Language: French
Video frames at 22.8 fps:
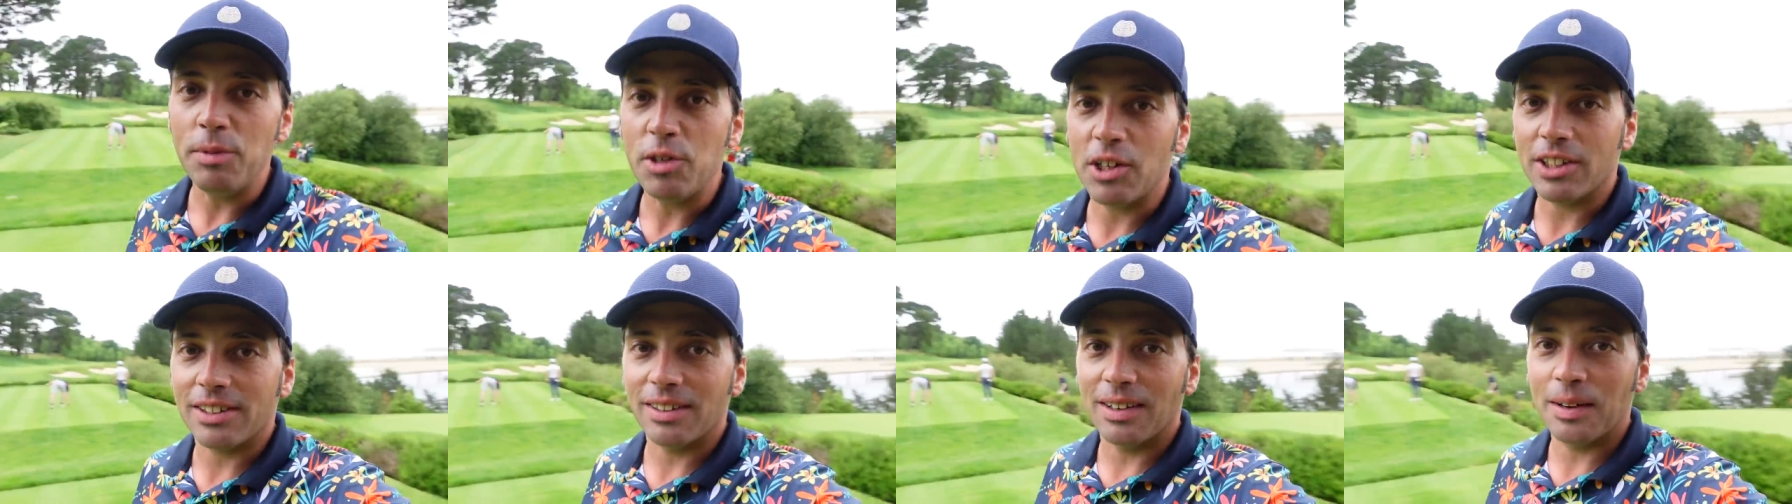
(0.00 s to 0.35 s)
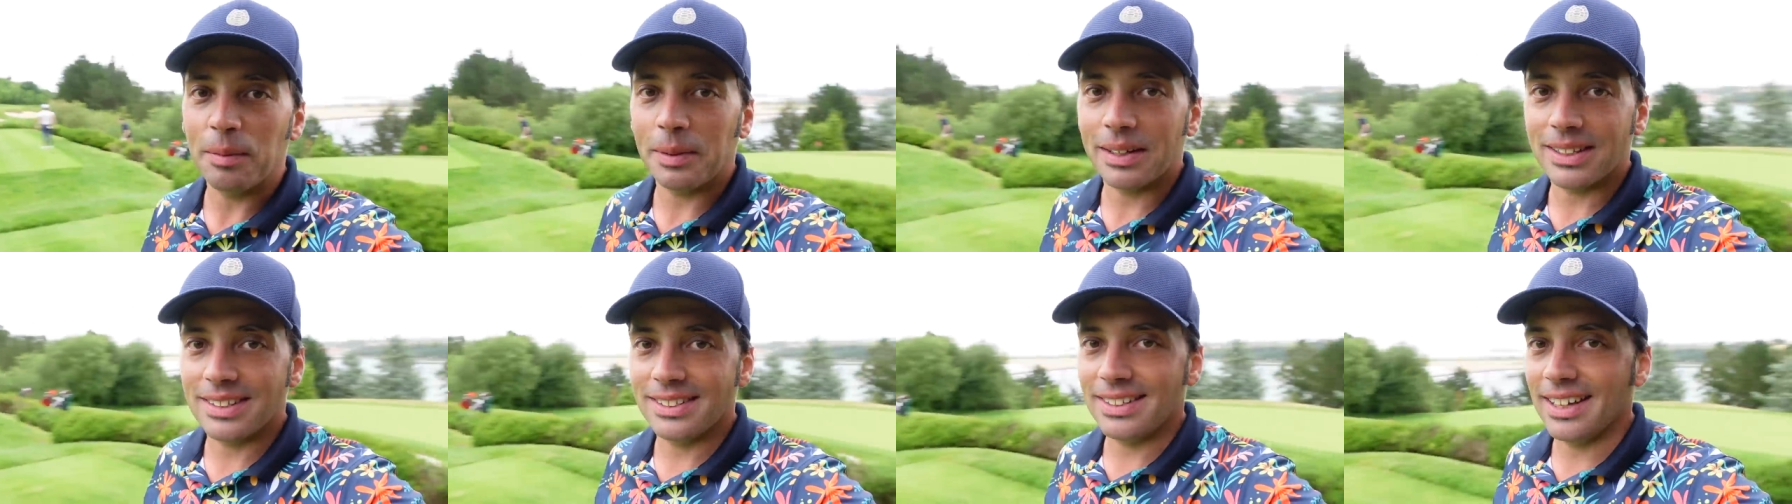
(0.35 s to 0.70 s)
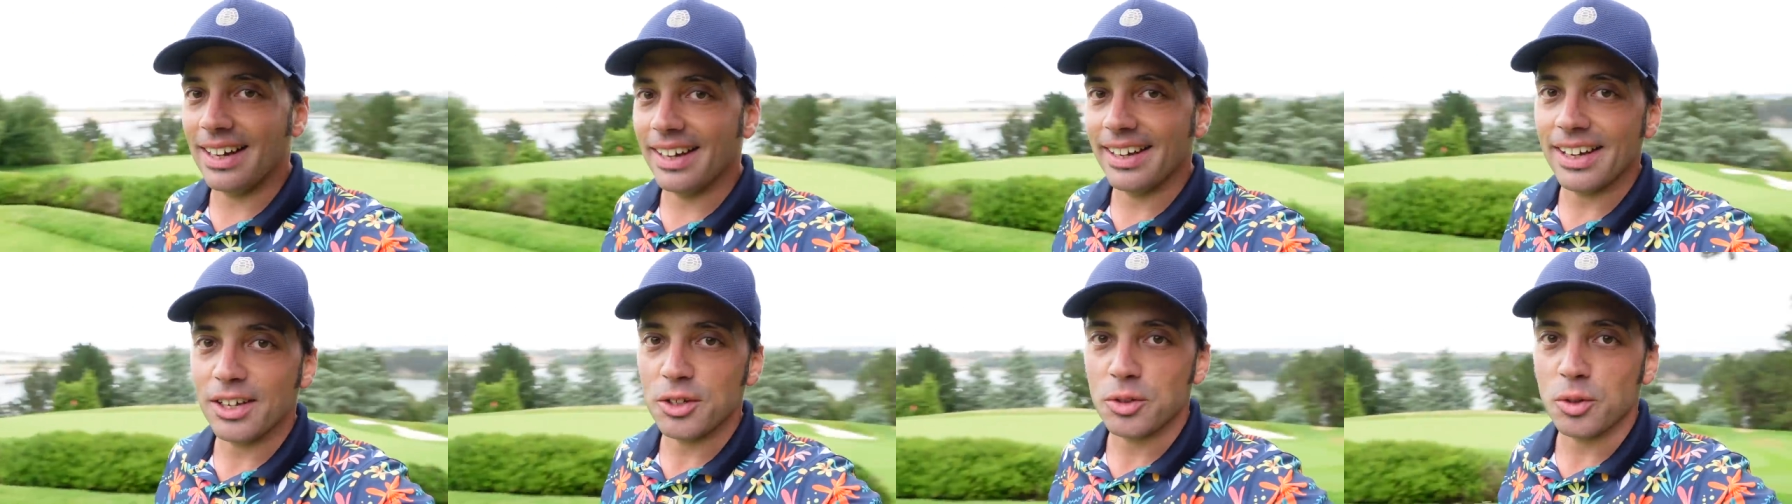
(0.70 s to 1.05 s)
j'attends la partie
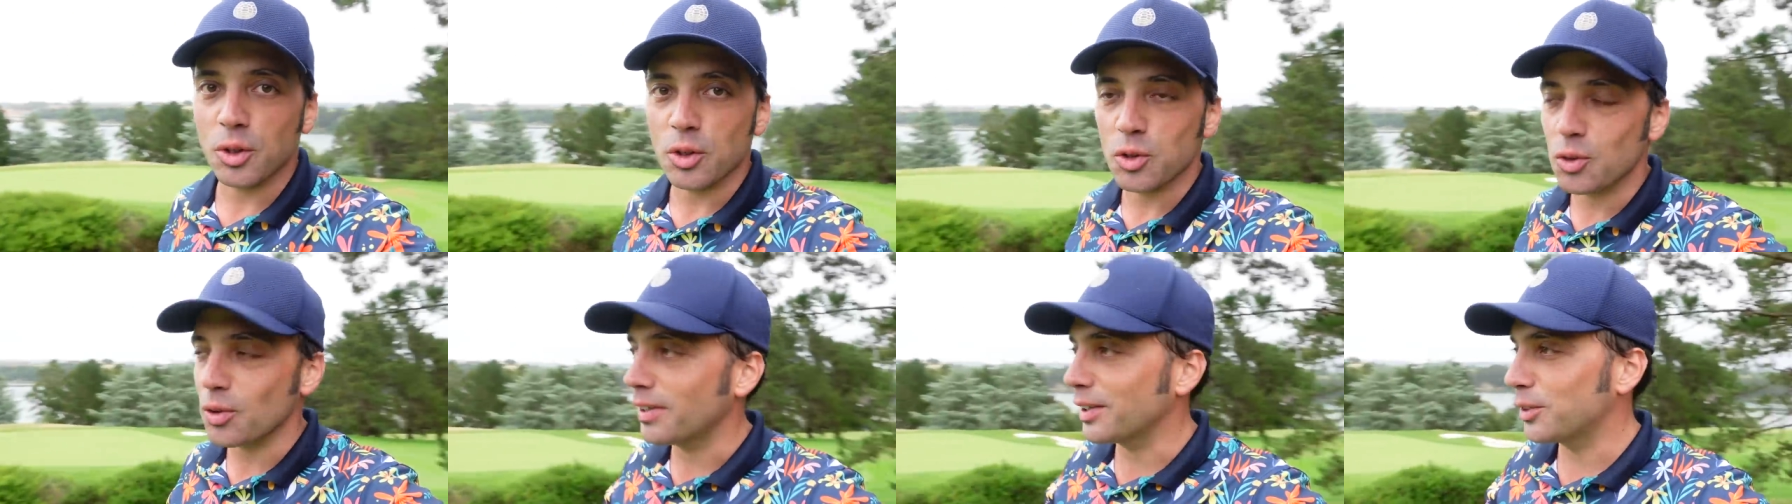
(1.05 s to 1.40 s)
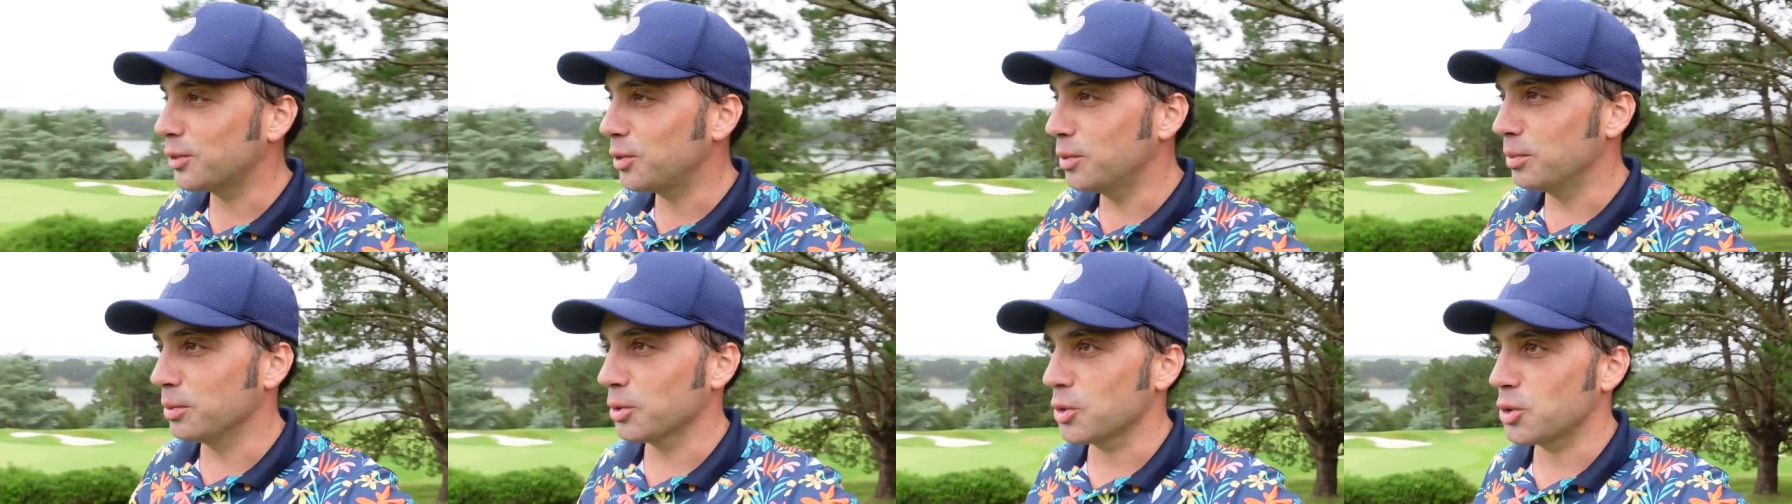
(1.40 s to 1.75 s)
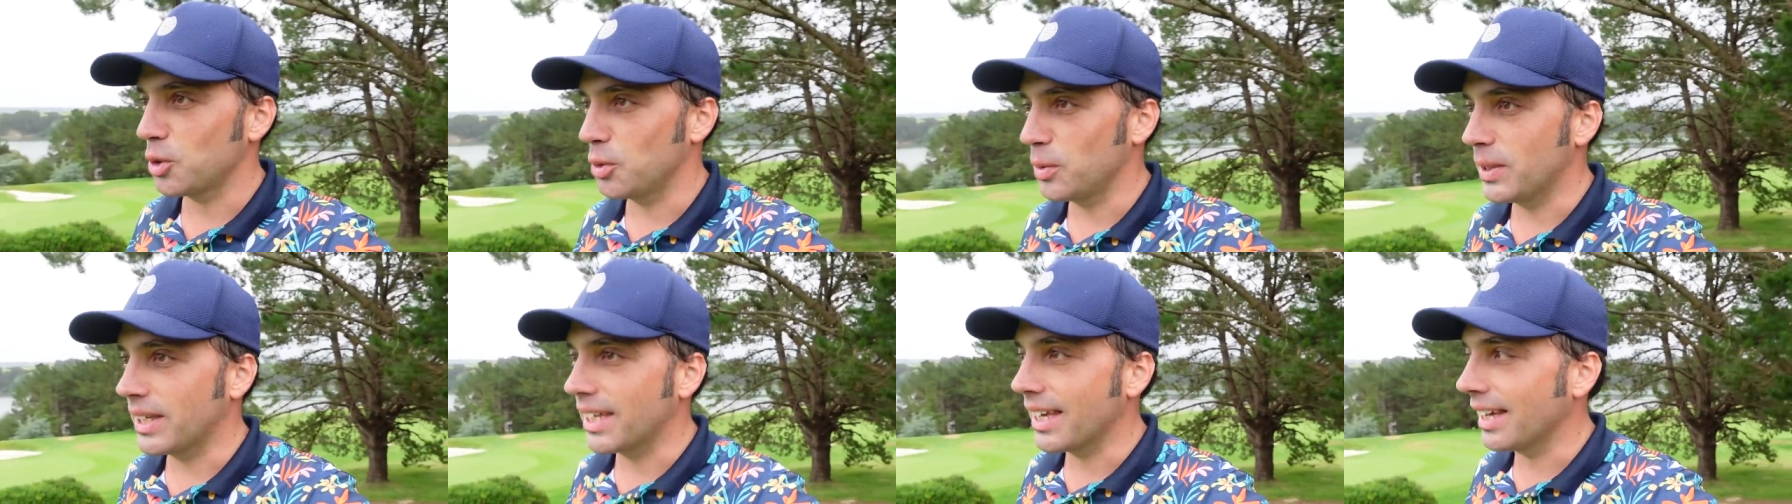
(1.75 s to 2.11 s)
derrière, histoire de jouer avec tout le monde sur
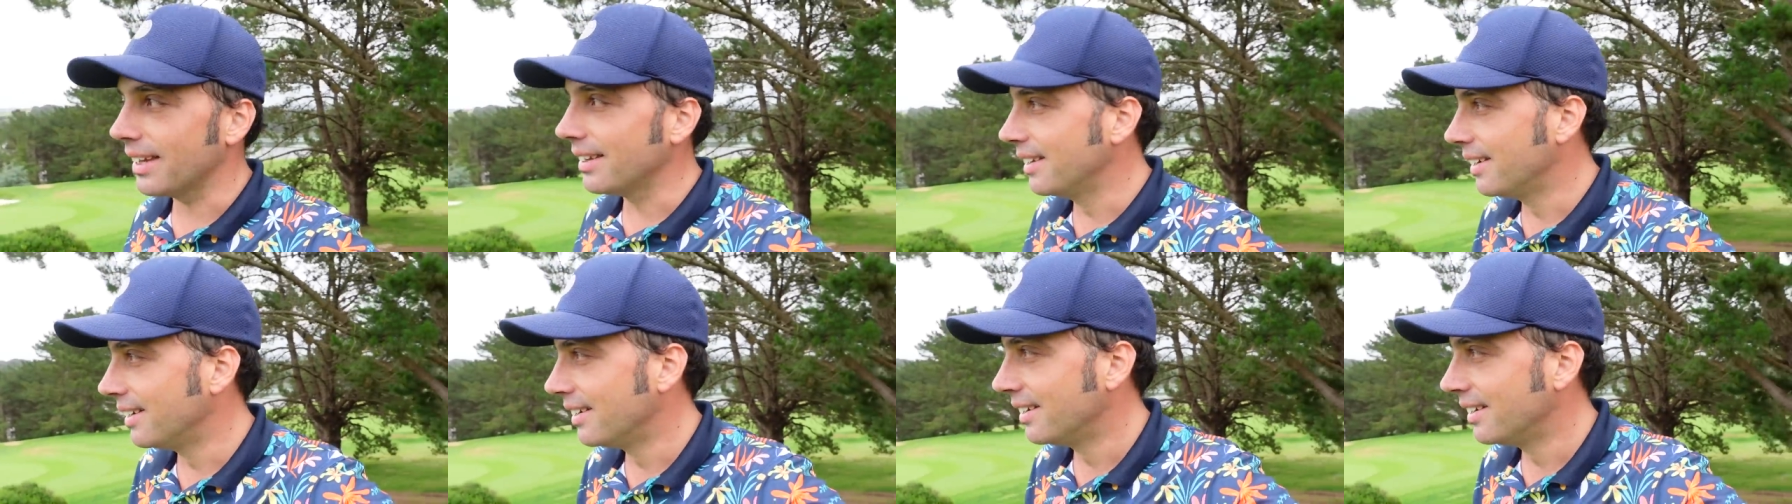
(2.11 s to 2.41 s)
le week-end.